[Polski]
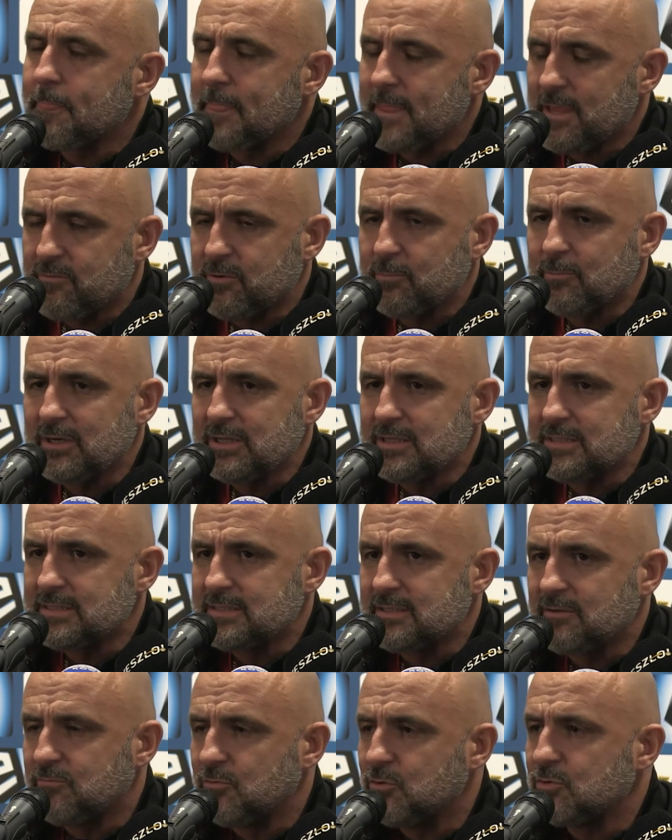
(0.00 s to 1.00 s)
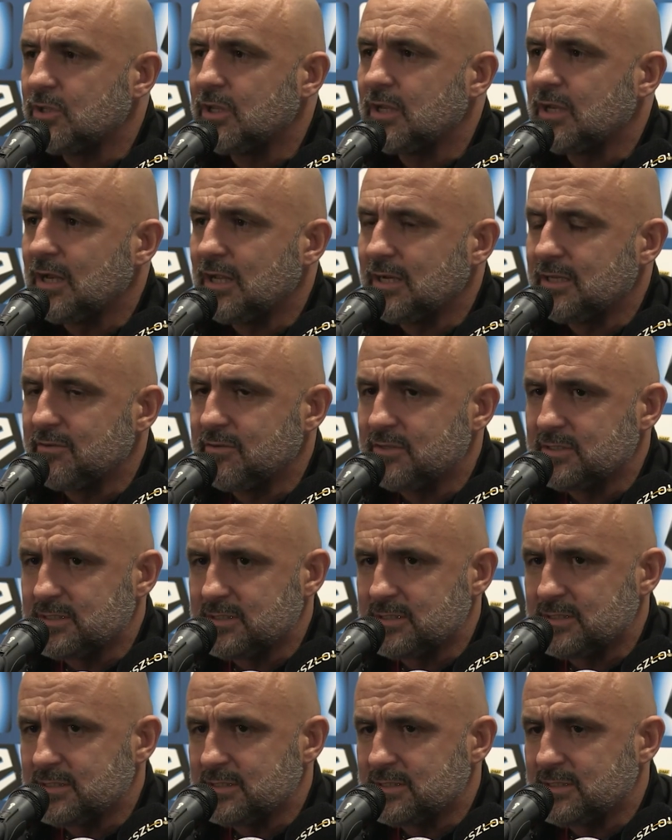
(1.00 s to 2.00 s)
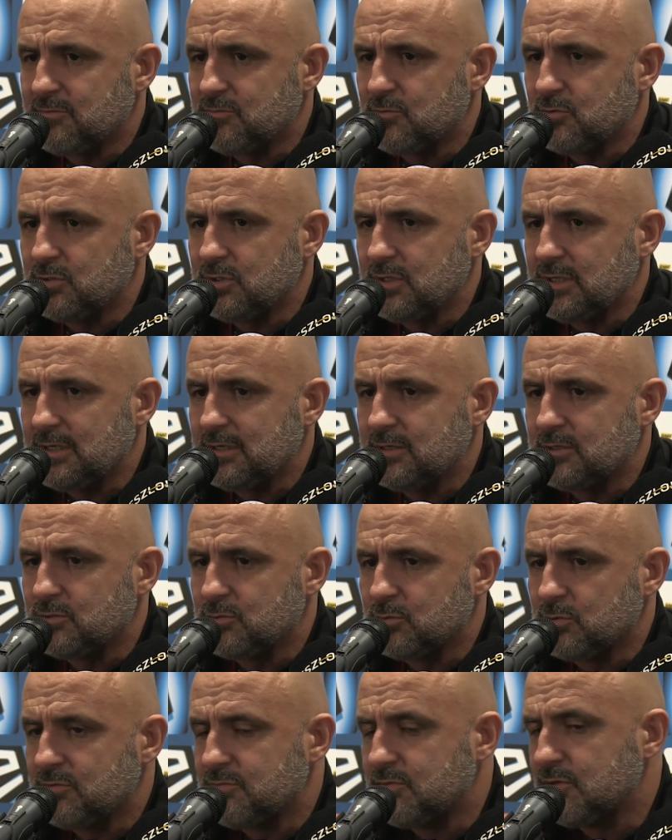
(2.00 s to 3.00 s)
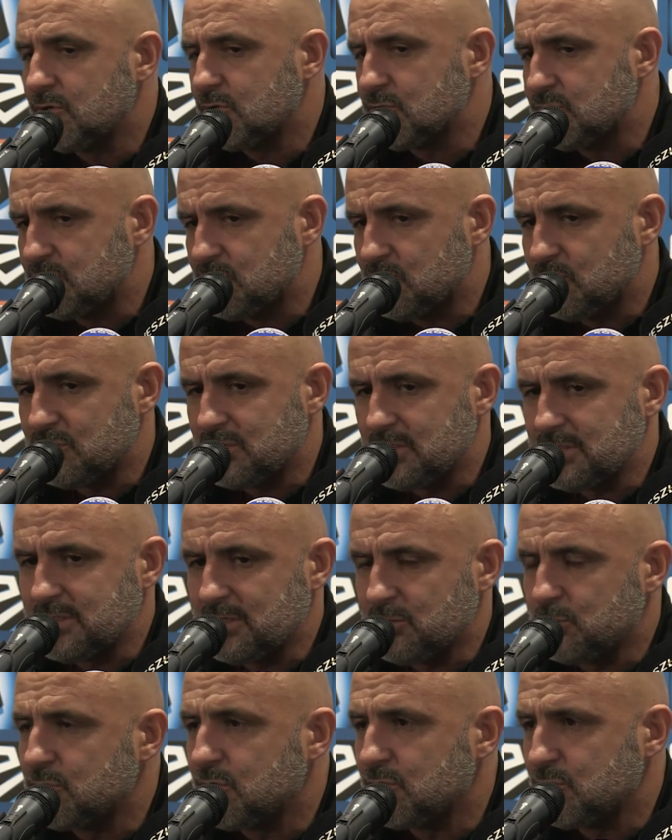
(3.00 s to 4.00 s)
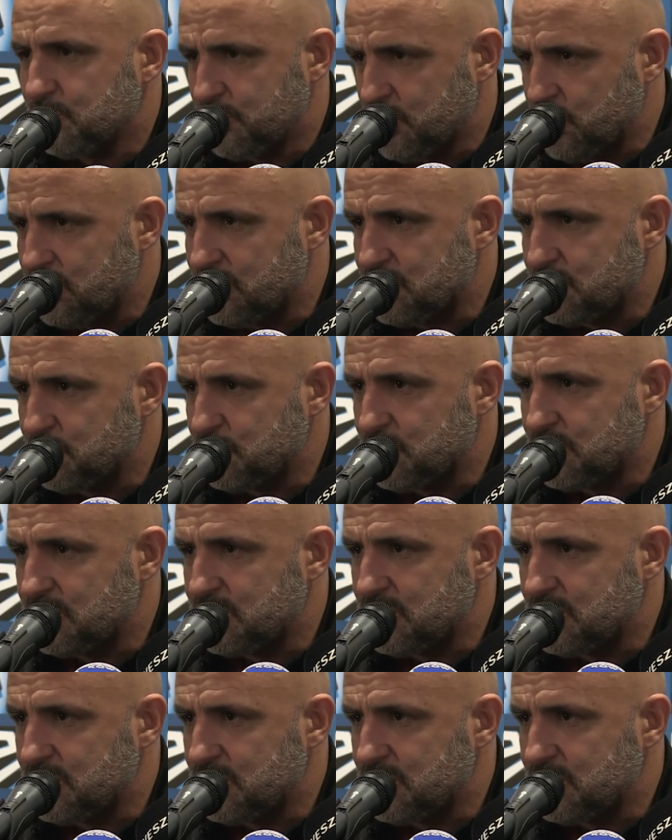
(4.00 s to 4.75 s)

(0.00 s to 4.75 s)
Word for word: ja wiem, ale jest zawodnik, ale jest zawodnik, który wychodzi do kontrataku, to on tą piłkę też musi